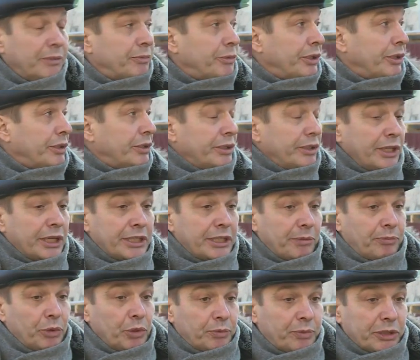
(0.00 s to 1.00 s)

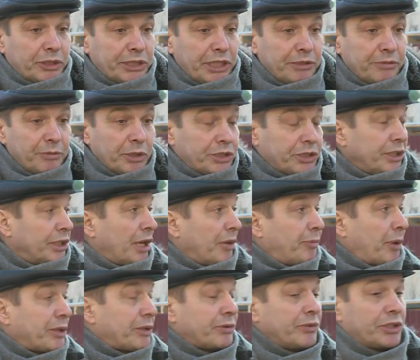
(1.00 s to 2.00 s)
Негде будет поставить машины.
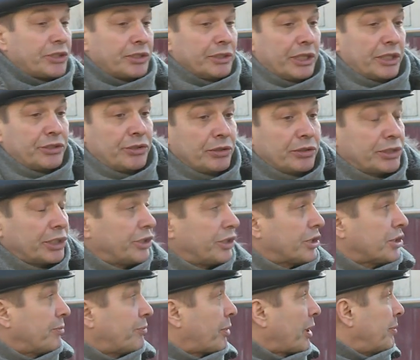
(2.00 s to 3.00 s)
Опять начнется
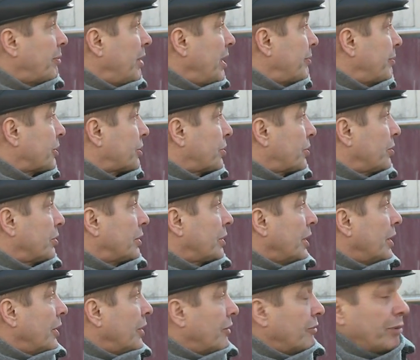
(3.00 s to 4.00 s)
те же проблемы, что вот
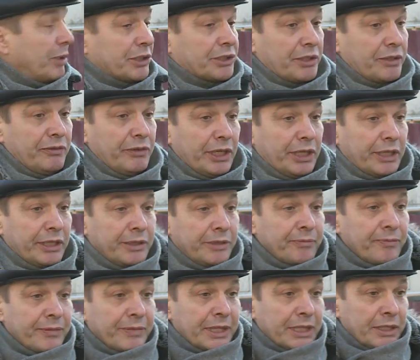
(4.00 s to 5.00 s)
в Москве
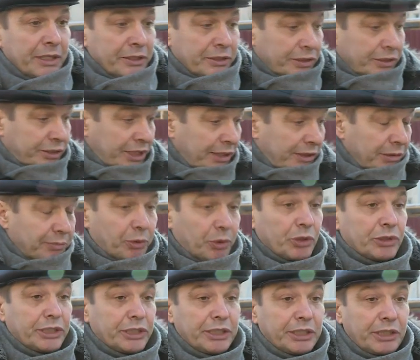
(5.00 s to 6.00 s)
ставят
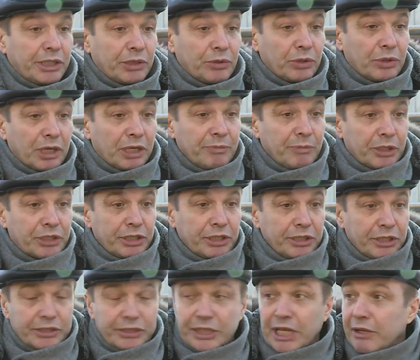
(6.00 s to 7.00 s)
просто на дорогах
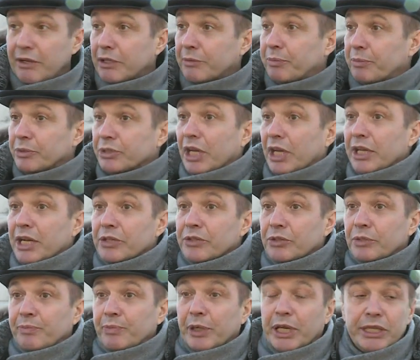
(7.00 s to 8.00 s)
машины, ставят,
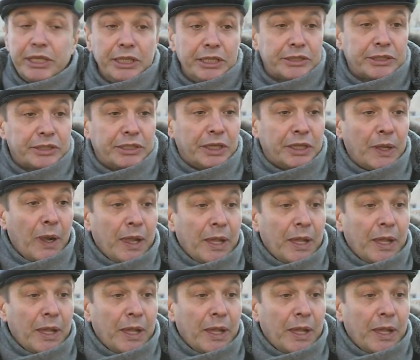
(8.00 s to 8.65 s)
загораживают проезды.